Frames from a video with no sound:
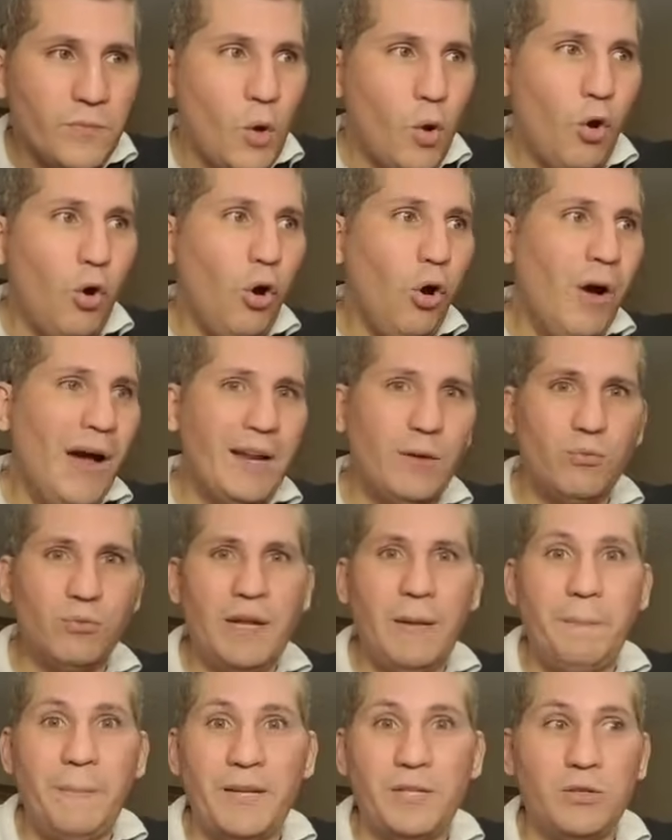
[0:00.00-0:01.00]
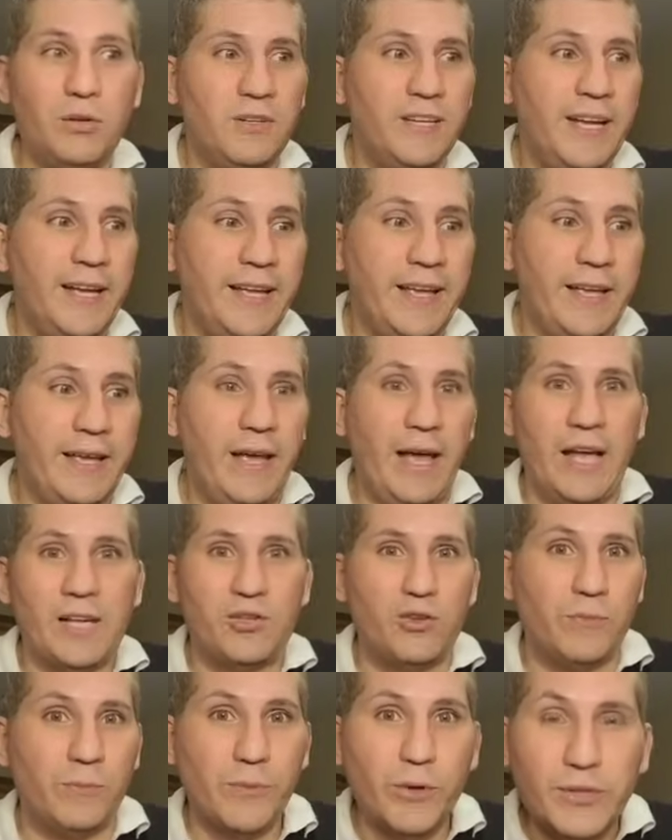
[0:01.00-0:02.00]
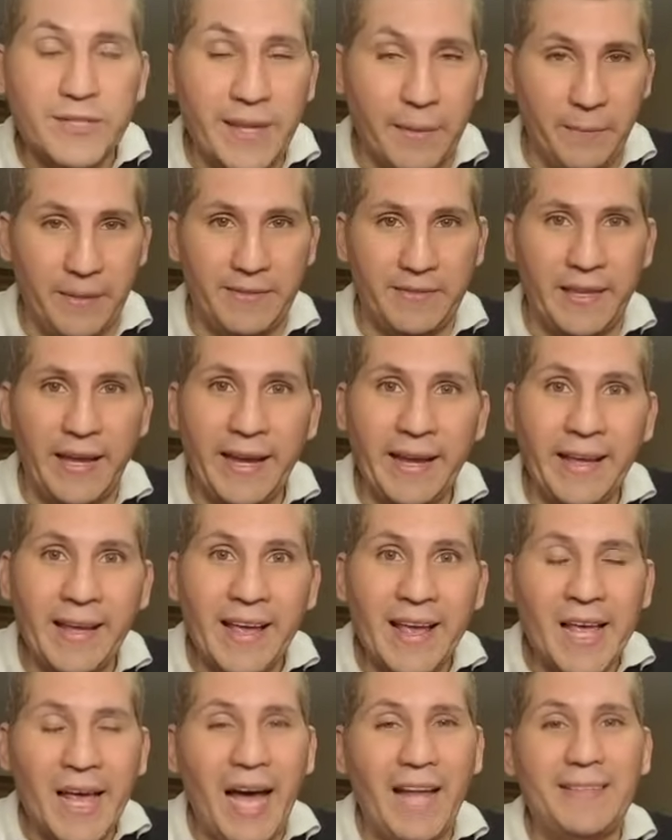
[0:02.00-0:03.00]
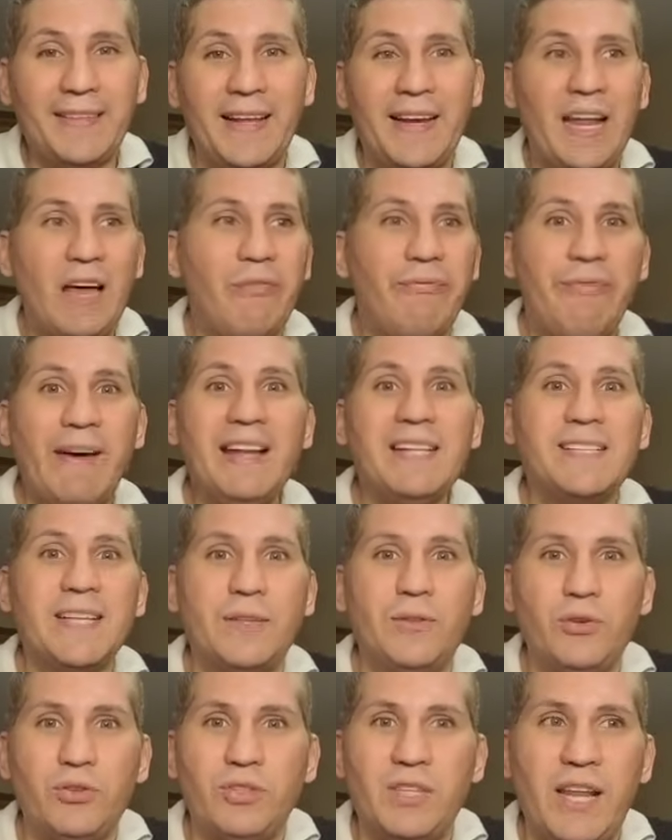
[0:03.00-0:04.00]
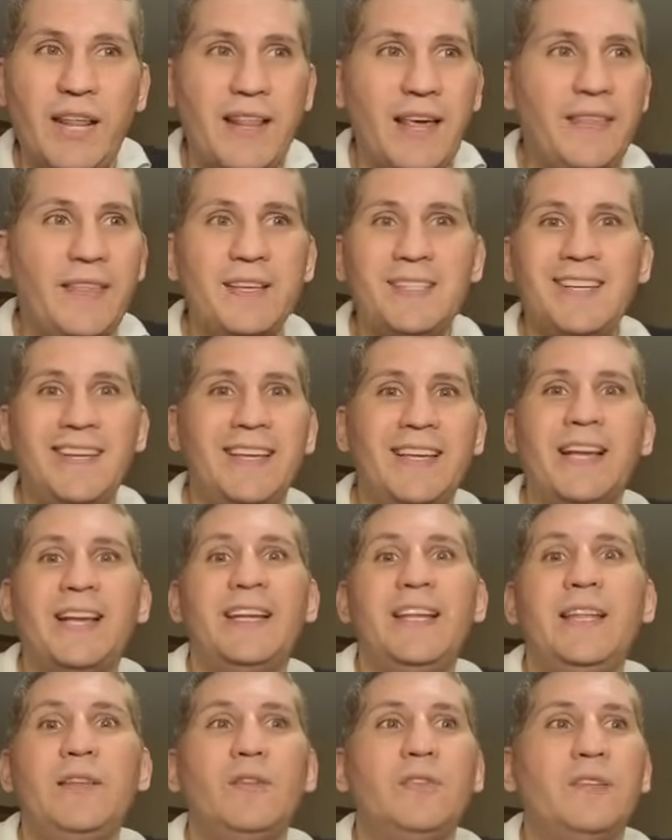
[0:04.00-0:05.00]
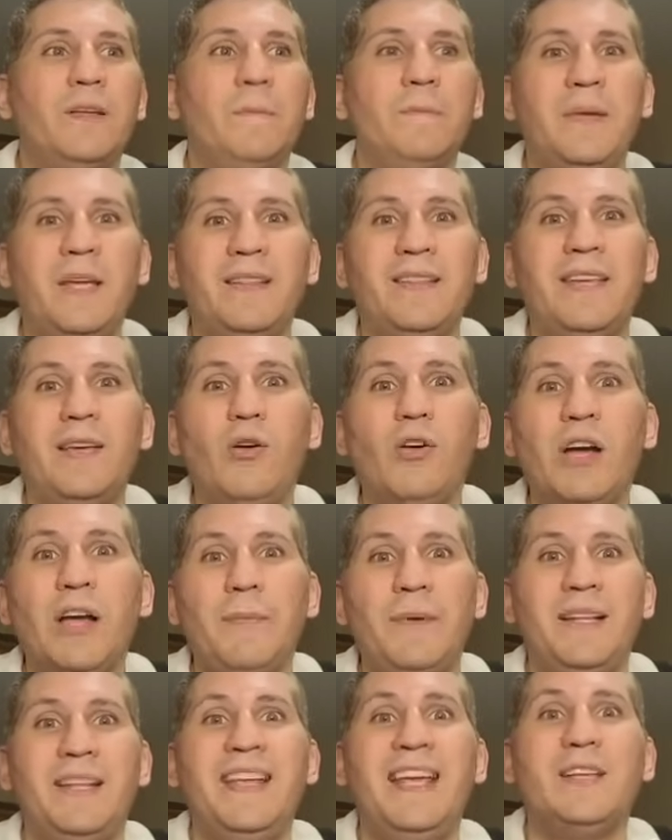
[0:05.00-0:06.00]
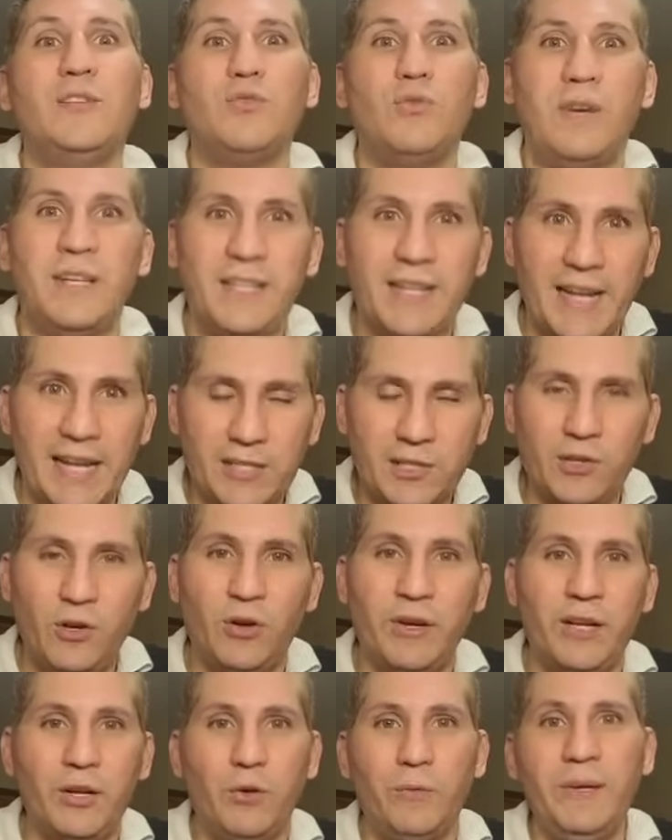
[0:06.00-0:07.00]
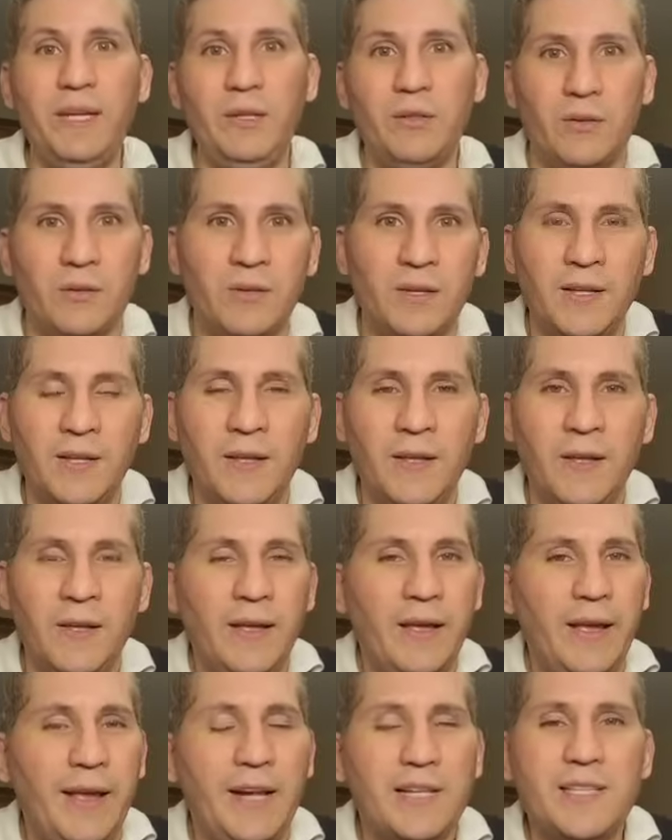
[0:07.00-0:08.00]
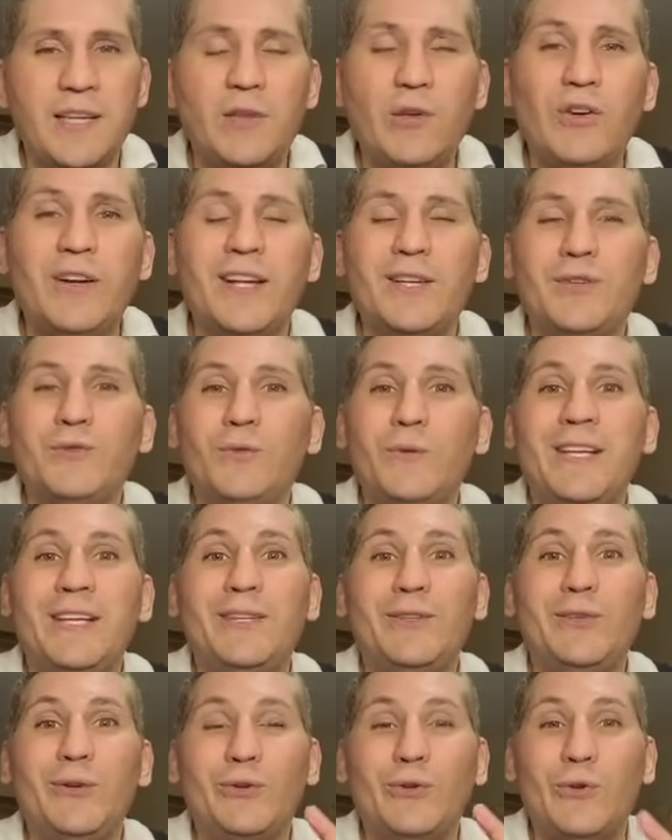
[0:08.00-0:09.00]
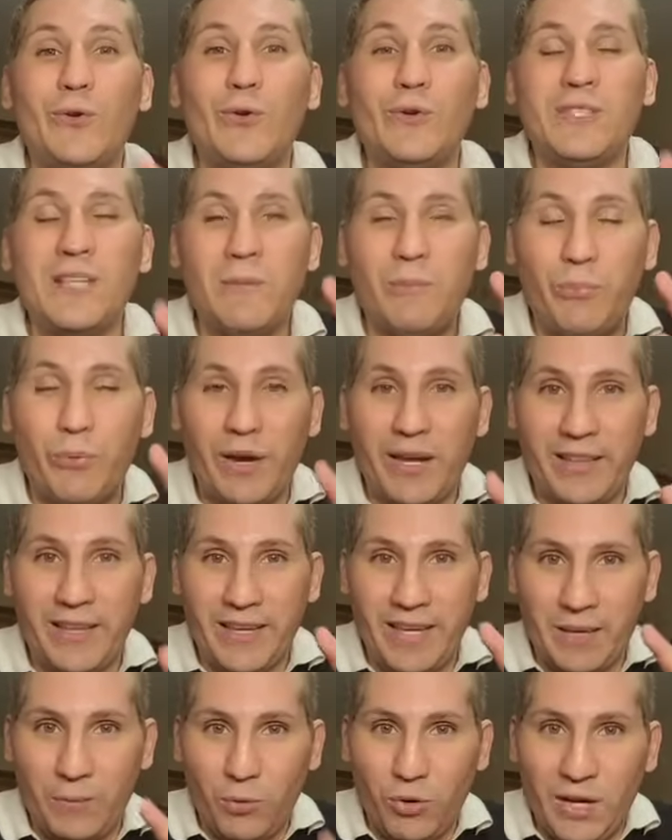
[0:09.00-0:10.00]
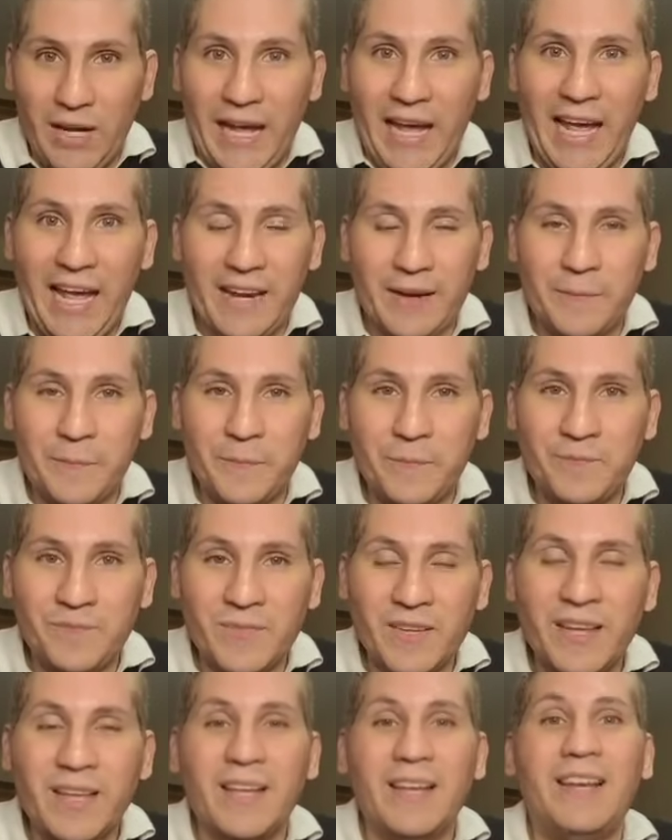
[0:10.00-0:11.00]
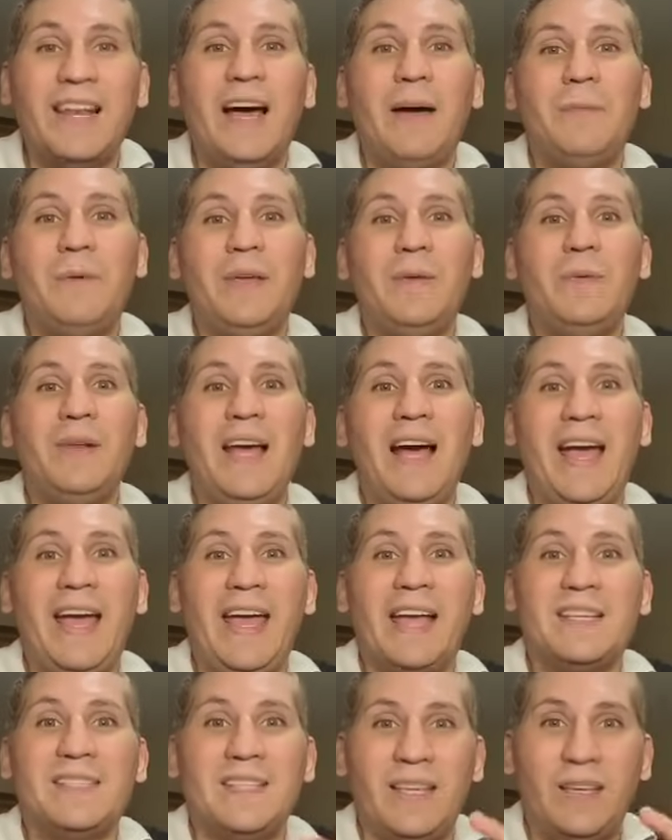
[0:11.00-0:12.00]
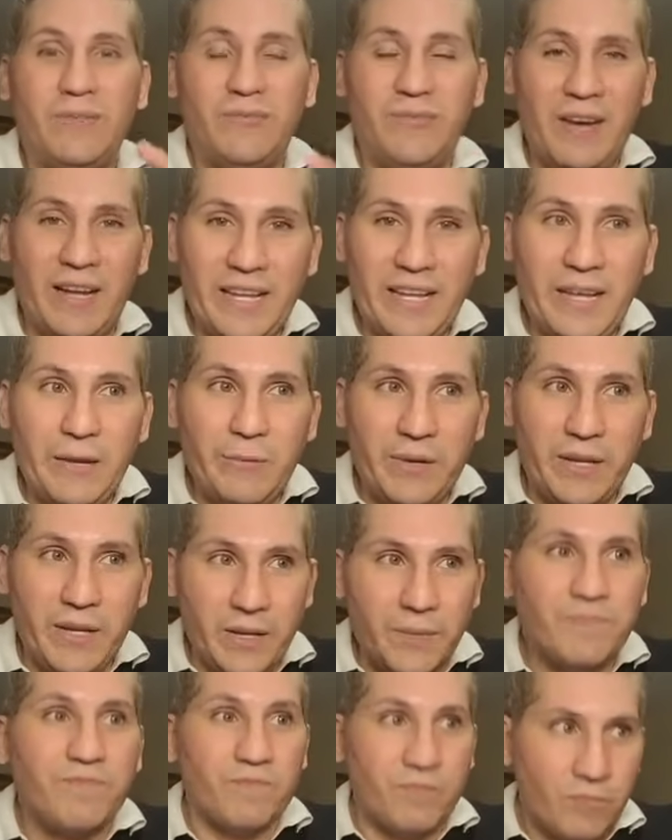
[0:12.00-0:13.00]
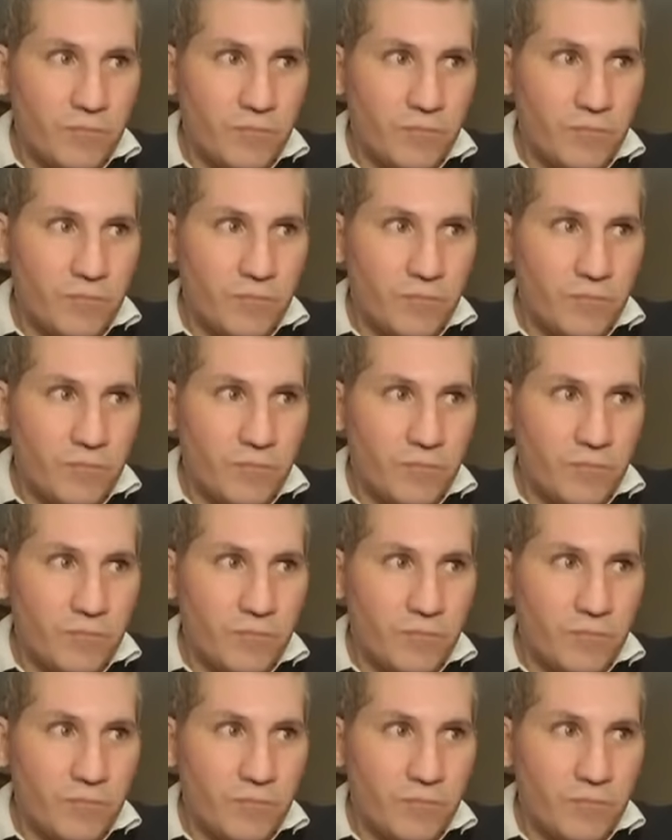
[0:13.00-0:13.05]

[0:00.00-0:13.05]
O algunas personas que asombrosamente, hasta en las falsas doctrinas, dicen que Cristo también dijo que venía en su generación y no vino. El Señor Jesucristo no se puede equivocar. La Biblia es infalible.